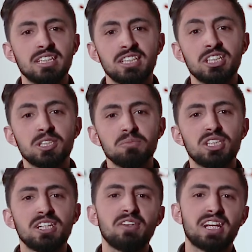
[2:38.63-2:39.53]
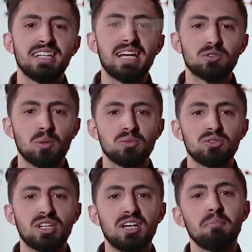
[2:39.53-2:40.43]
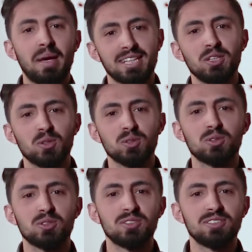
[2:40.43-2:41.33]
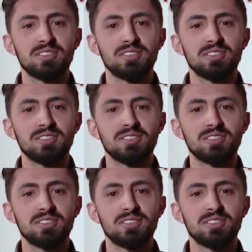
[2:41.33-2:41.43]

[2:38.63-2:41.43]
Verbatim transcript: girişimcilik ve kariyer toplumuna bekliyoruz.